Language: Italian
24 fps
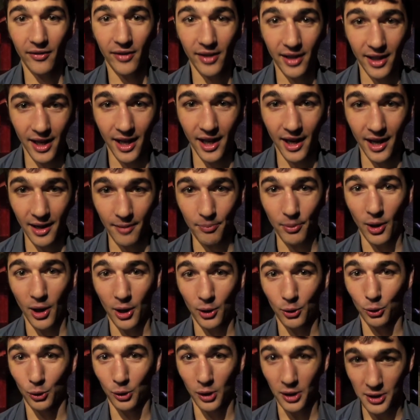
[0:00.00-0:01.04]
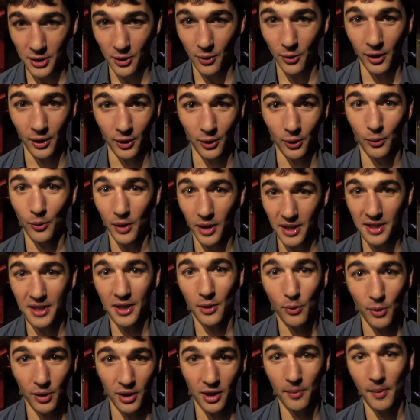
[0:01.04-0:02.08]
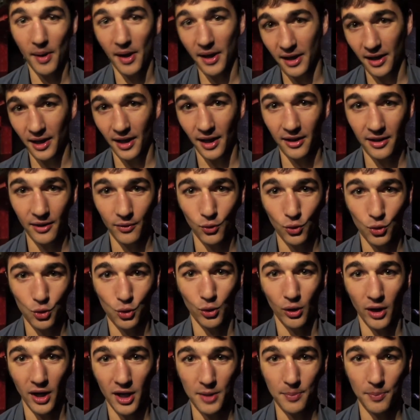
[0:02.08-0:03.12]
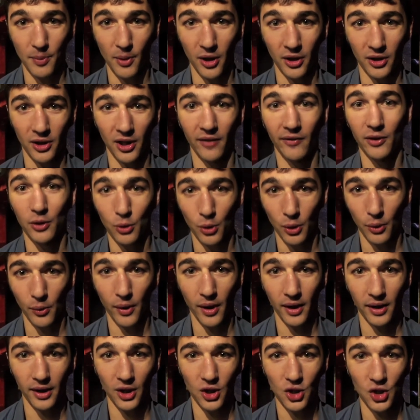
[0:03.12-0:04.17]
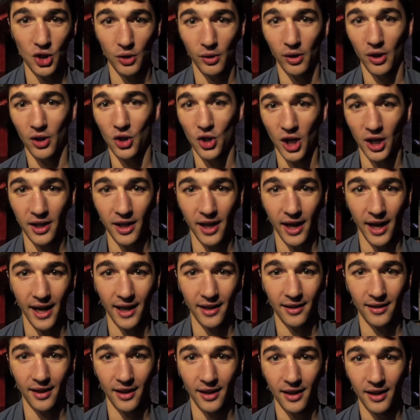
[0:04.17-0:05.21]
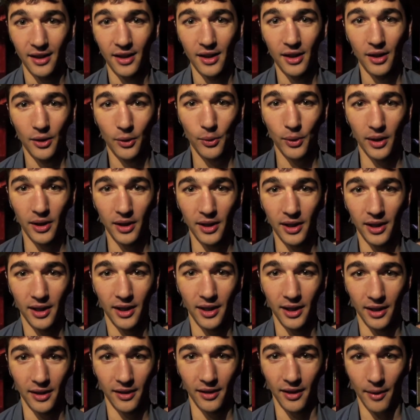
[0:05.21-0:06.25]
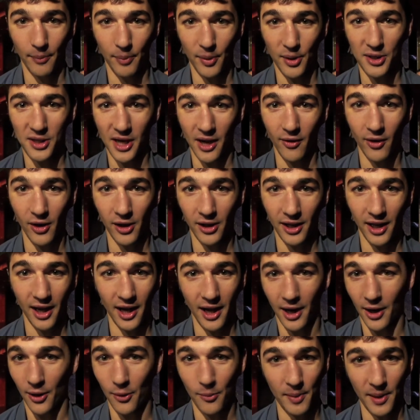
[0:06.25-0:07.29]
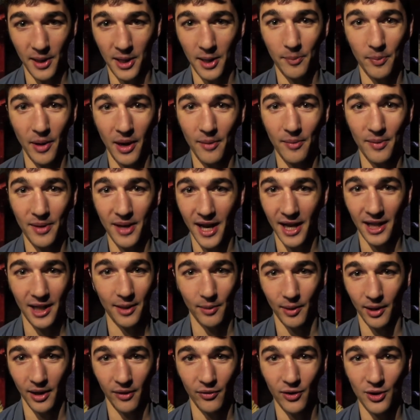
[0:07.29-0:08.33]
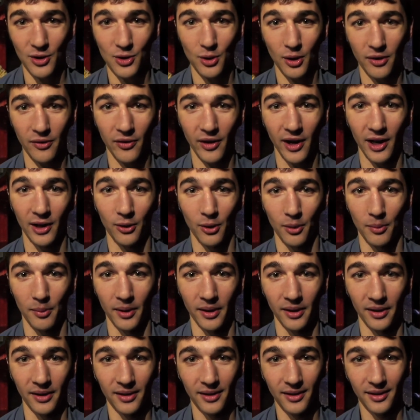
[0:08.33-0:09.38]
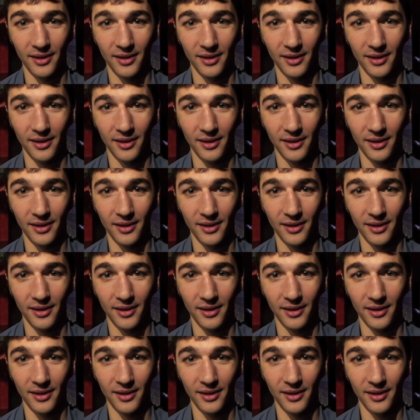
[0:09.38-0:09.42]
a vedere, però è tutto esaurito, quindi seguitemi anche dalla TV su Rai Sport alle 22.45, c'è la diretta, quindi la prossima volta comprate prima i biglietti perché finiscono in fretta ormai.